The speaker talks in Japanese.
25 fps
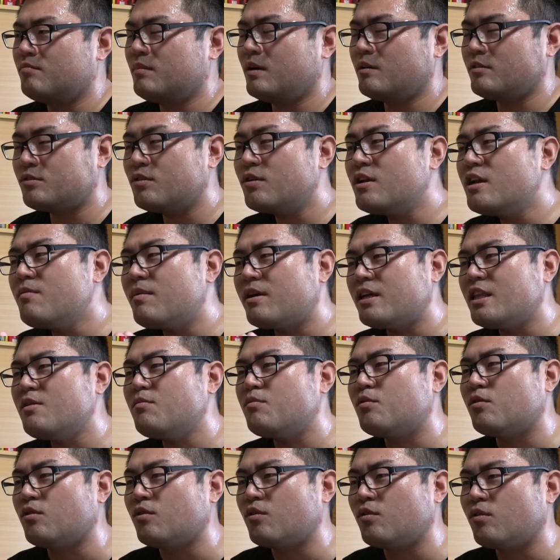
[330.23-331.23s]
まあ、それまで
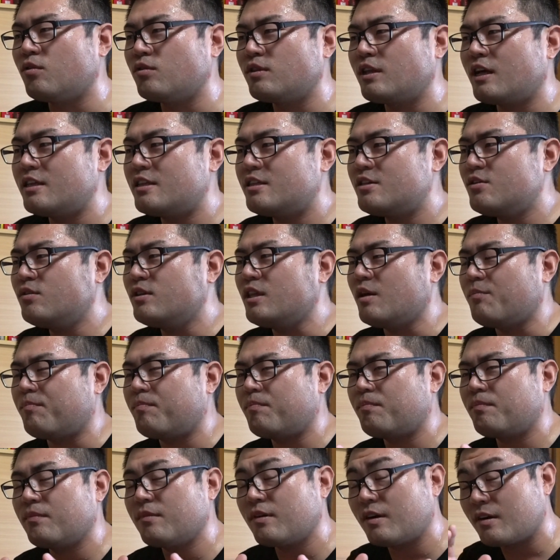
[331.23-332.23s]
も同じような
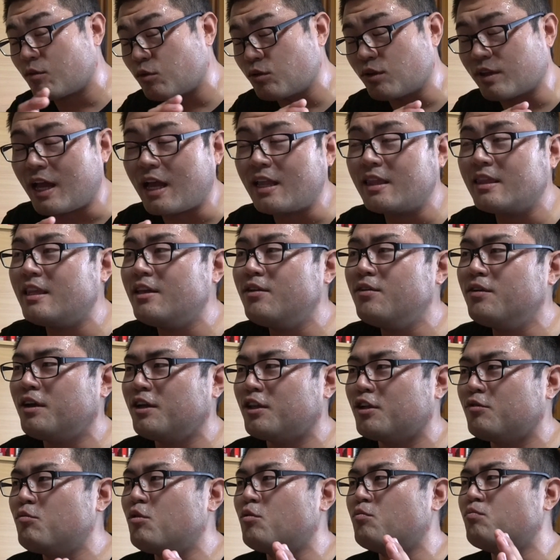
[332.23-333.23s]
ことやってる
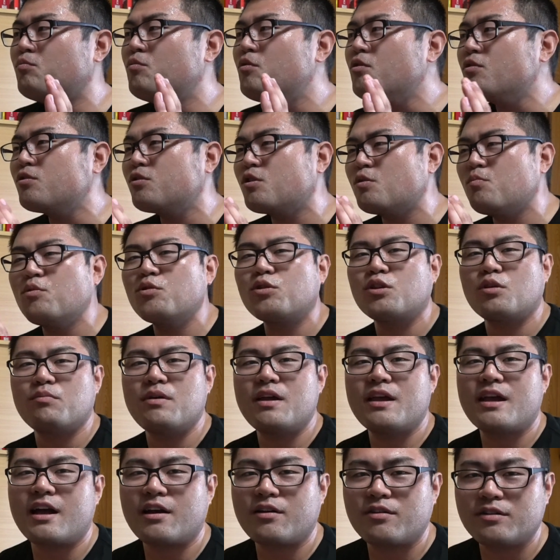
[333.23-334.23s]
けども、もっともっと
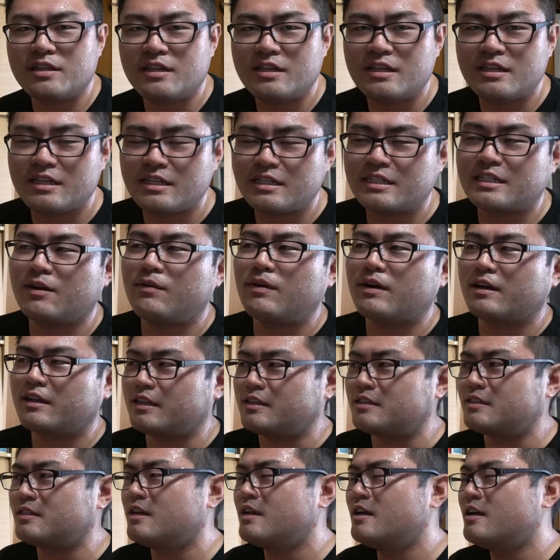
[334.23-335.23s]
明確にしたわけ
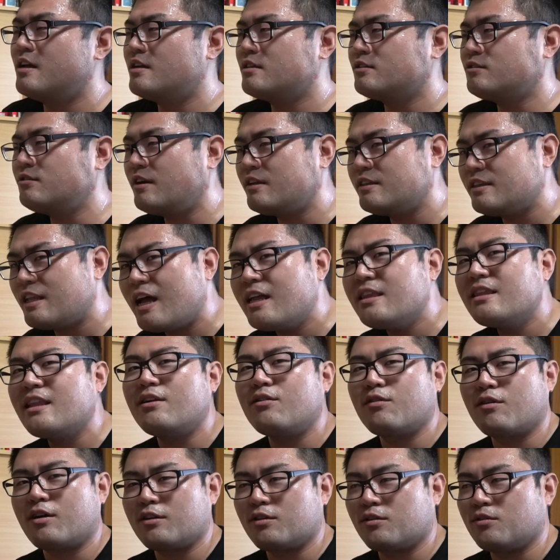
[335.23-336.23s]
です。それは何な
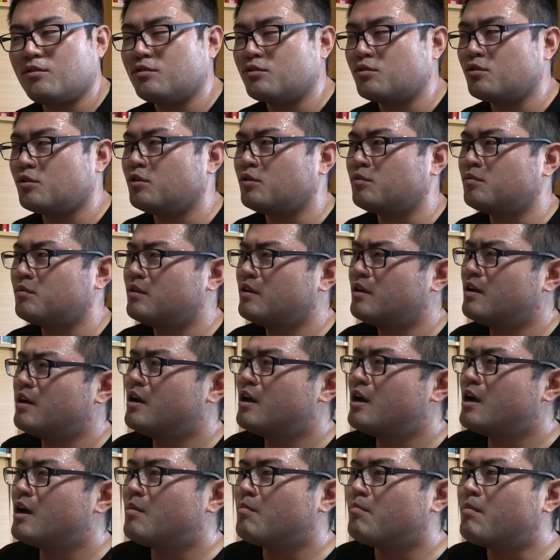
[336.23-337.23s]
のかというと、
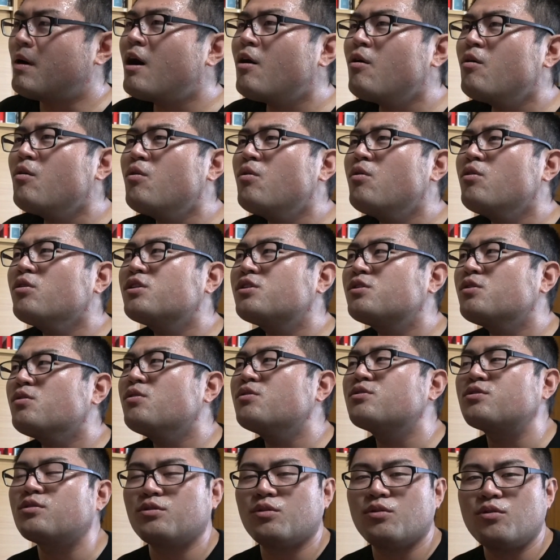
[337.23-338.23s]
魔法
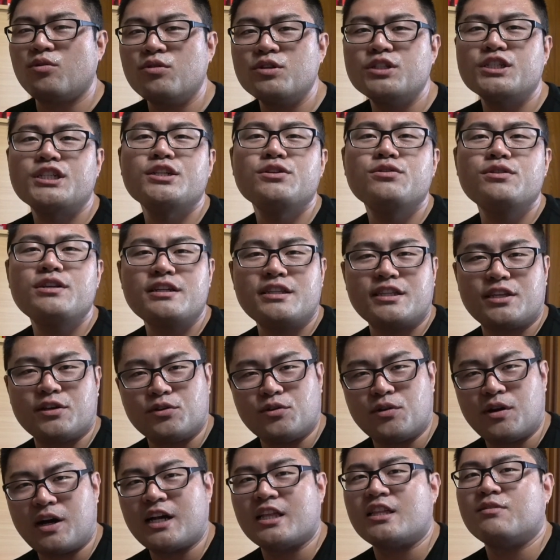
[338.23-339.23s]
少女の押し売りってい
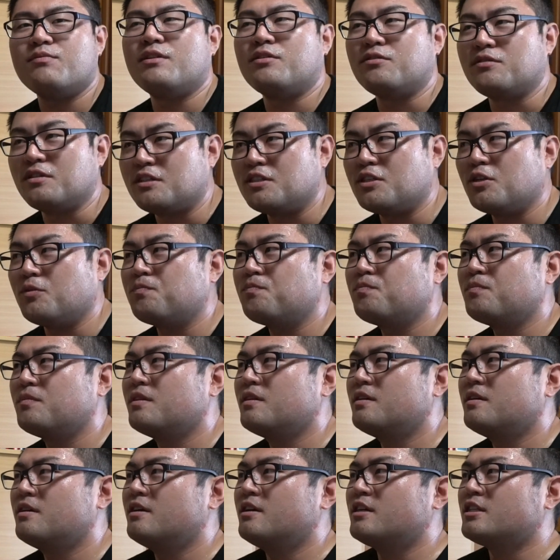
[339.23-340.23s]
うのを始めるんですよ。
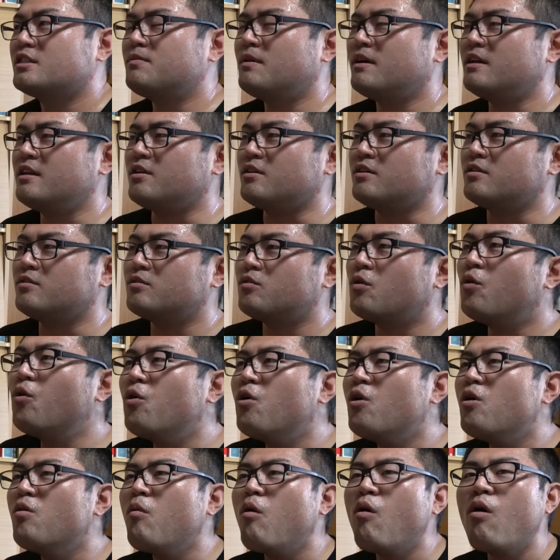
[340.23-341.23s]
つまり、
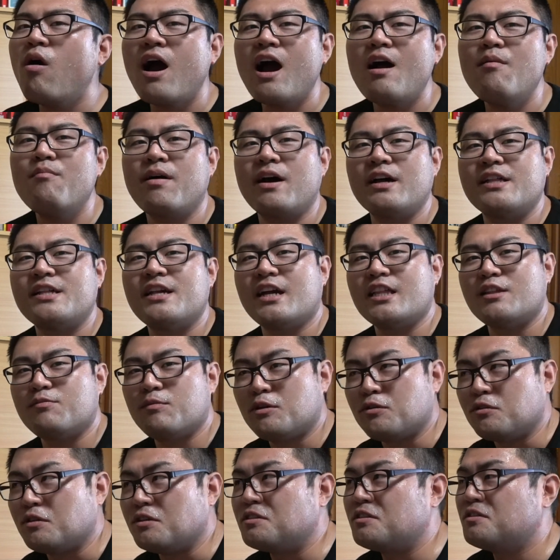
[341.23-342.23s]
訪問販売し始
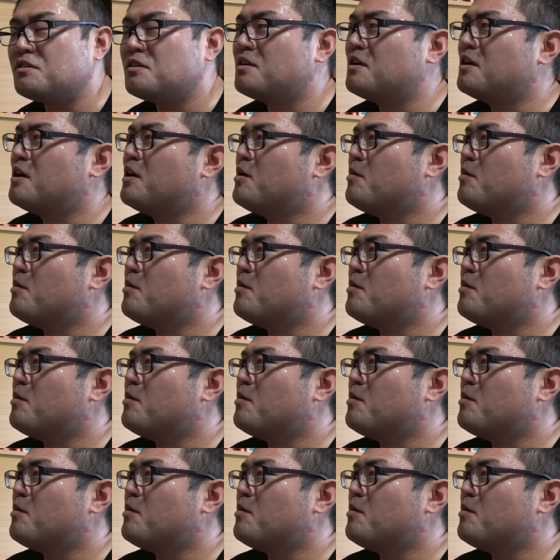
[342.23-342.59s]
めるんです。